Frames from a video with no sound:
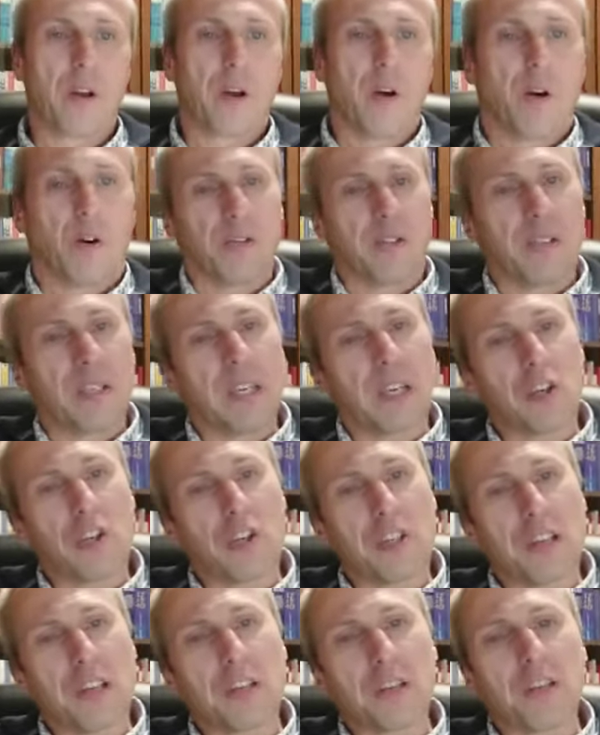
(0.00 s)
Und hier
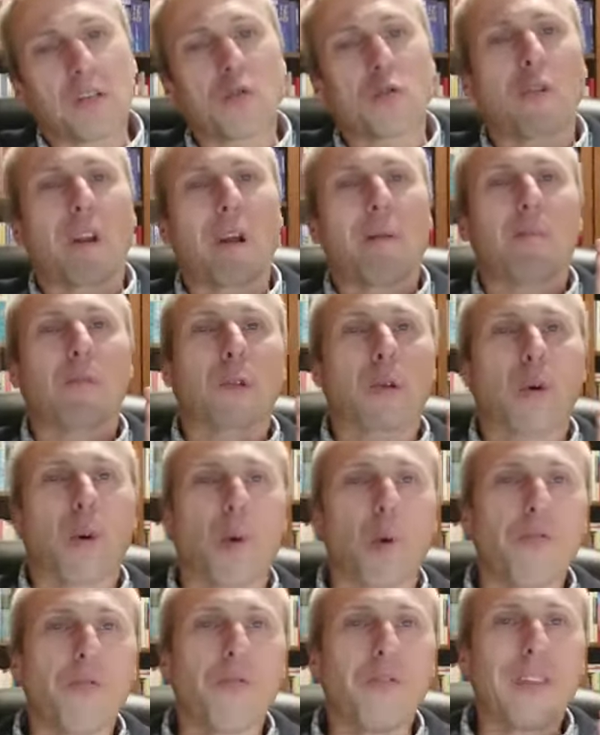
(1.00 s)
steht zu dem
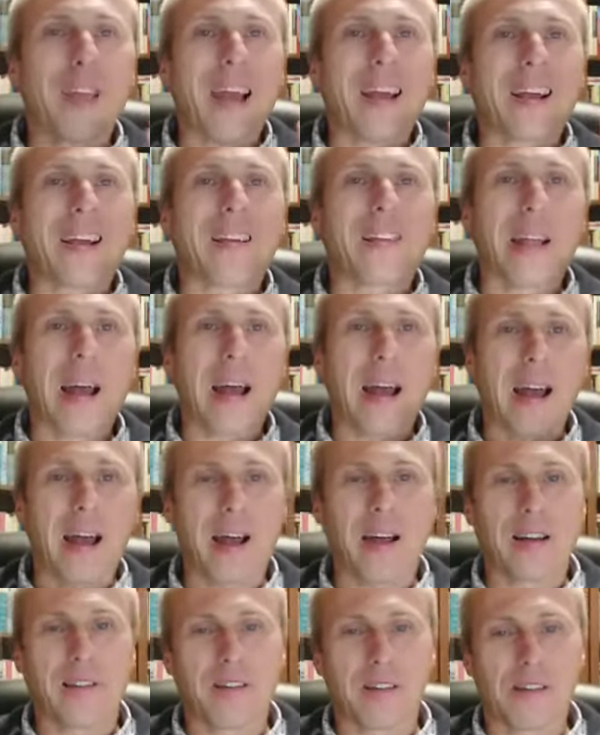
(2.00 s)
Thron der
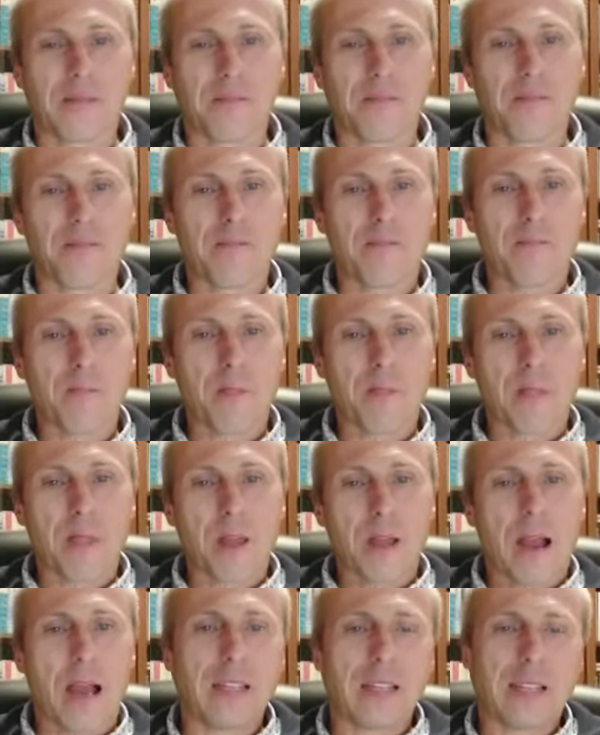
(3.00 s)
Gnade.
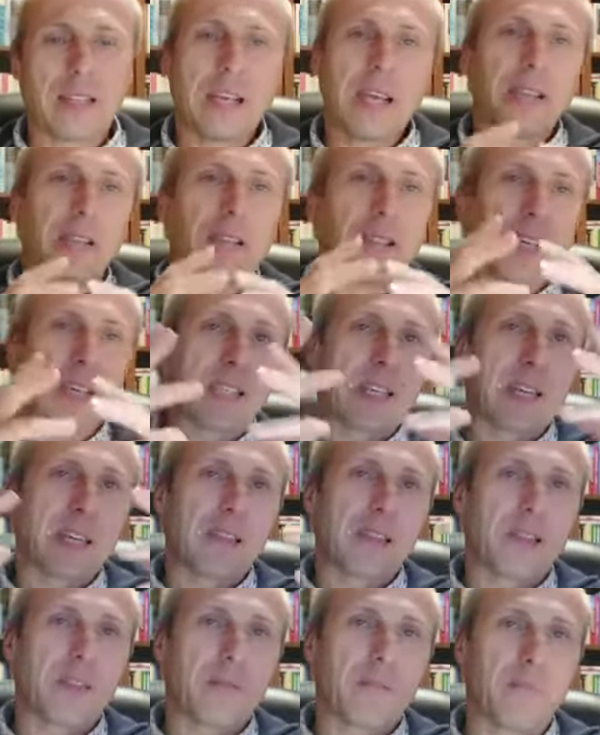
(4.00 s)
Ein sehr
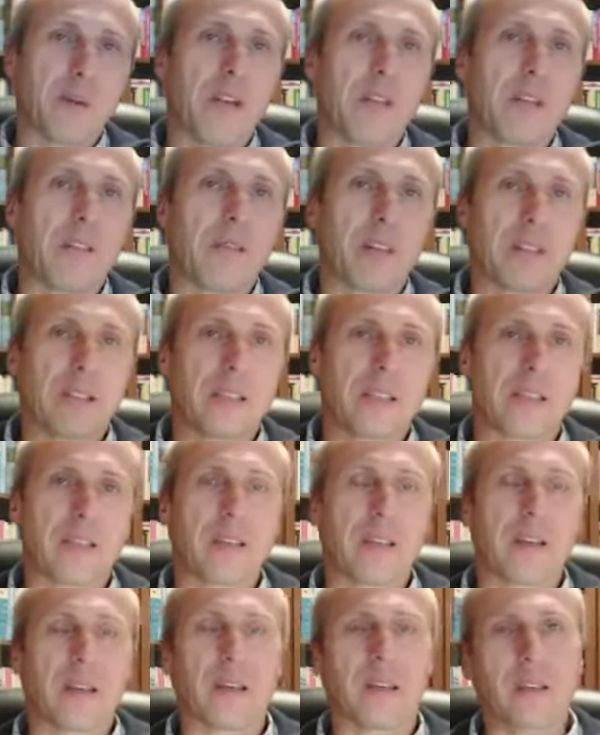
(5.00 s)
interessantes Bild, was
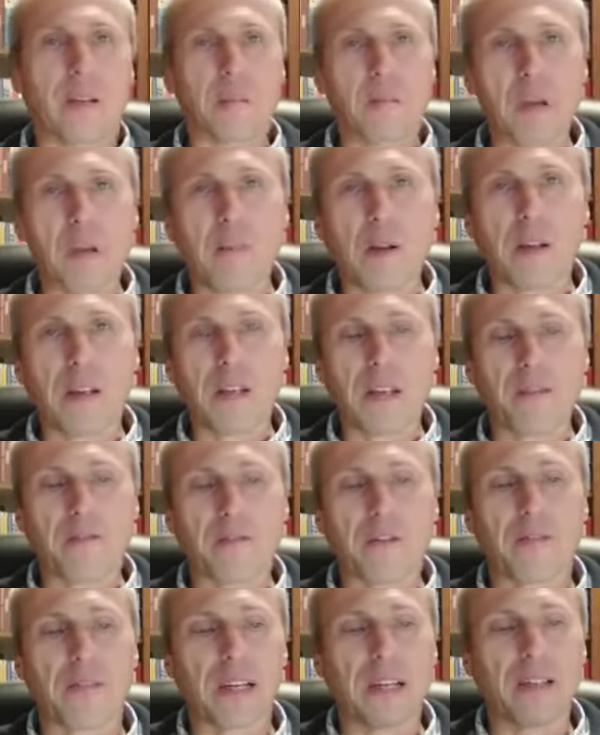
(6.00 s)
äh, die Bibel hier
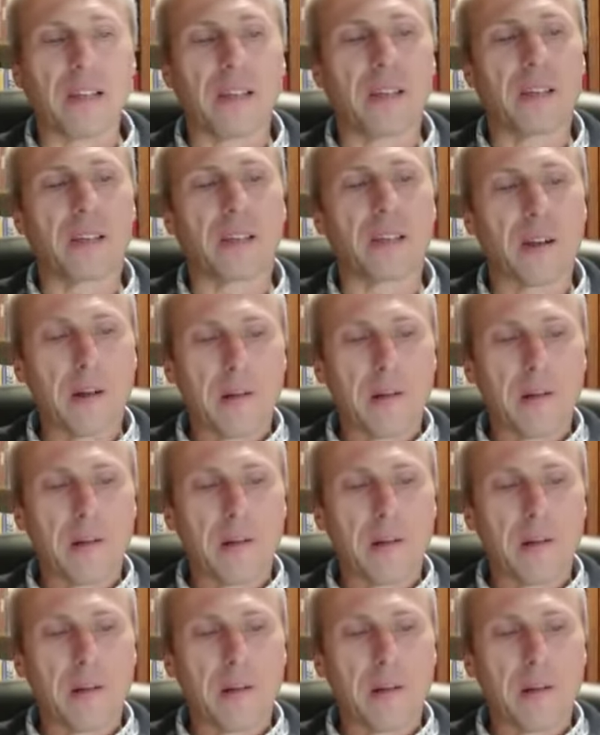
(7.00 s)
verwendet.